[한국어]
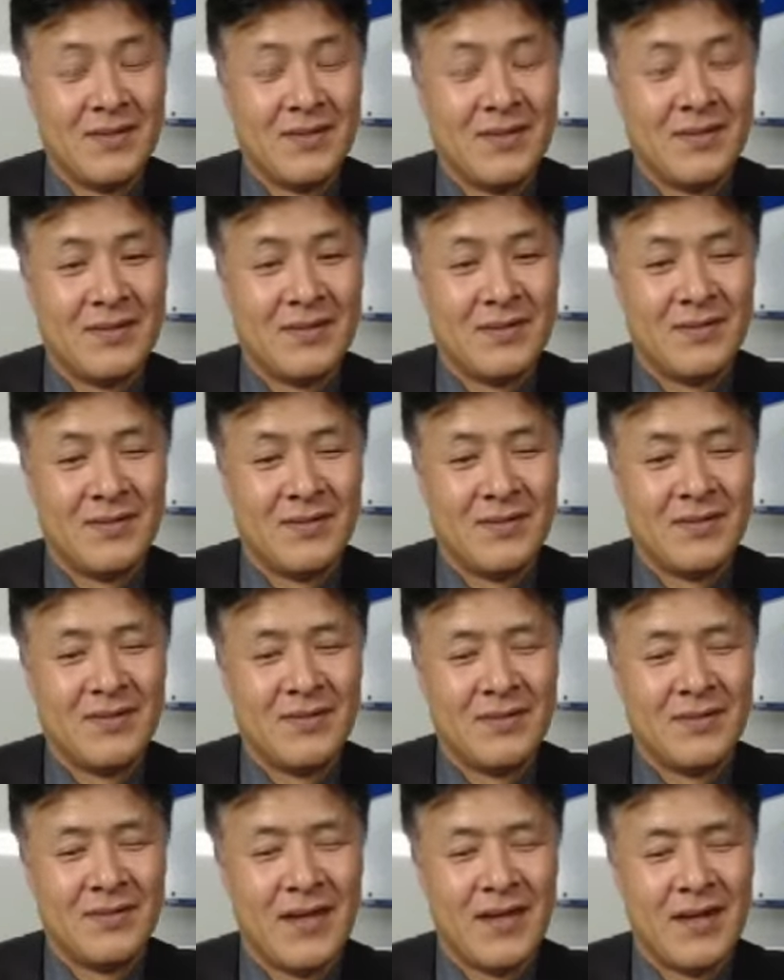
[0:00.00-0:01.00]

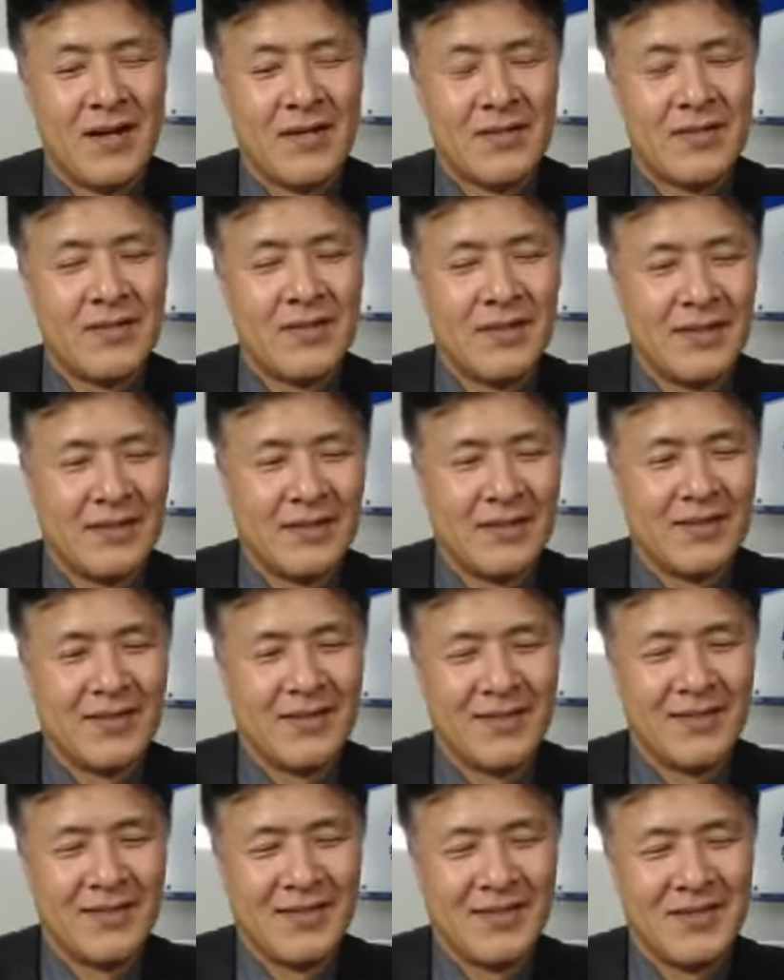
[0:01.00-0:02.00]
그, 네 가지.
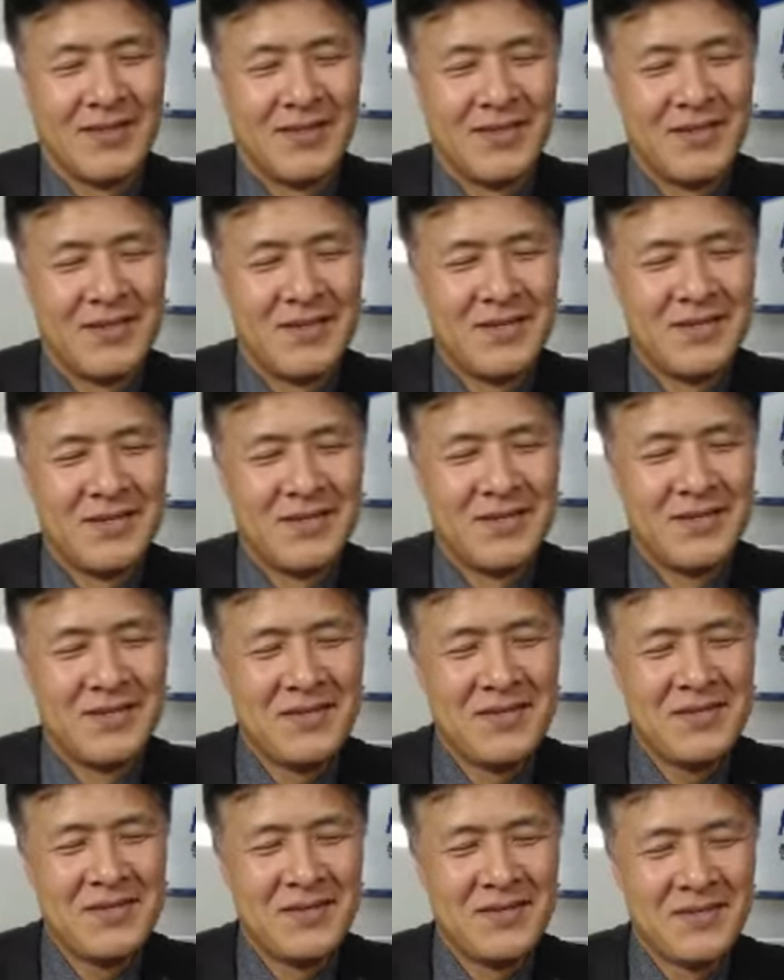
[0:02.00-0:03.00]

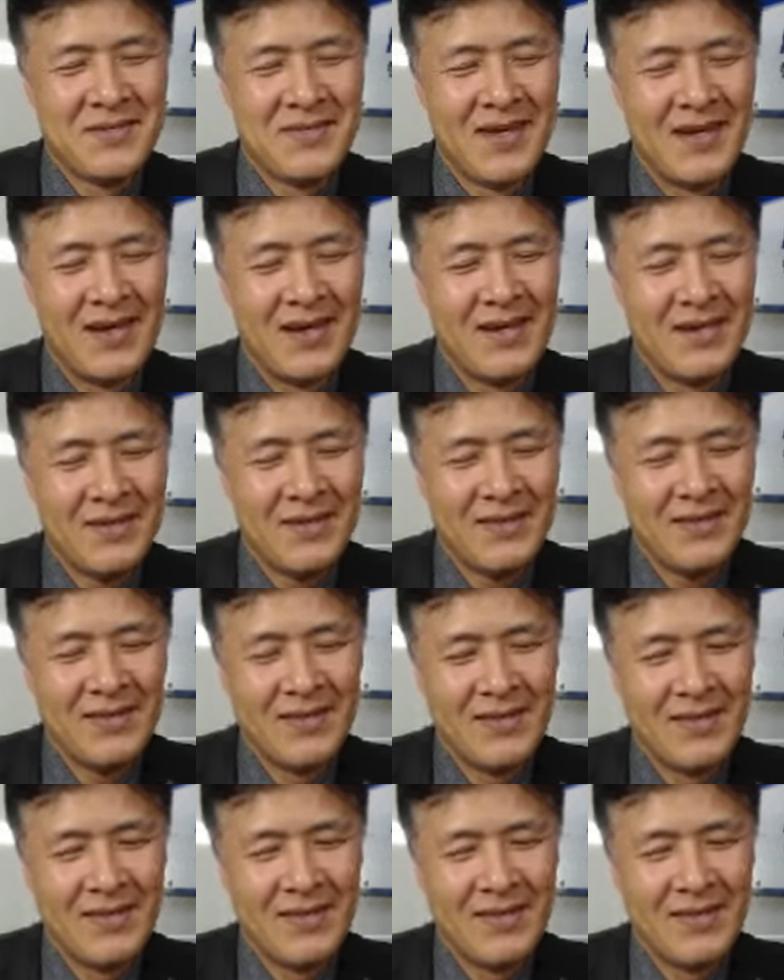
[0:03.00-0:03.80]
경영진 역량,